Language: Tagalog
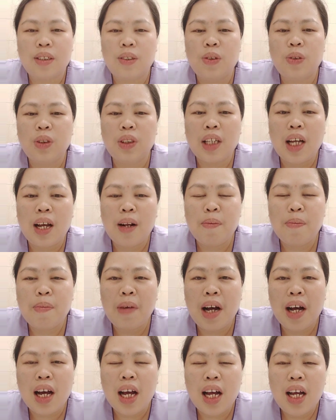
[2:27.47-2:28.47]
kung saan
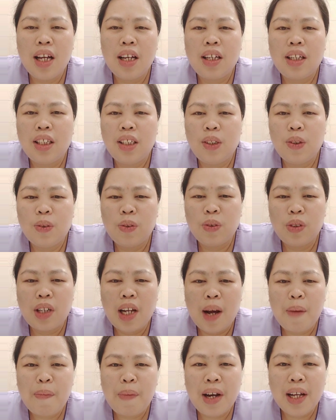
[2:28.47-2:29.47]
ba yung
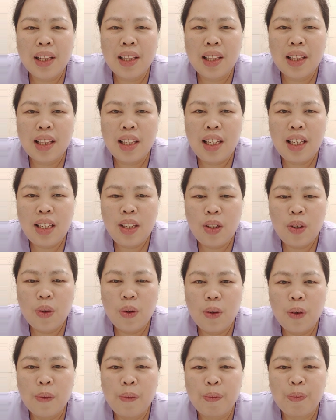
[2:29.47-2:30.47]
dapat
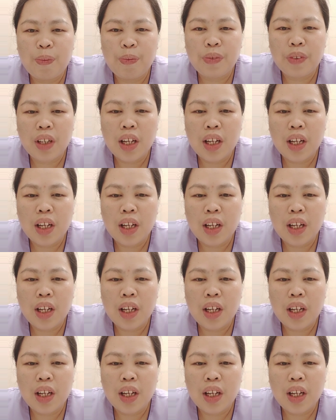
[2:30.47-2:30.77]
ninyong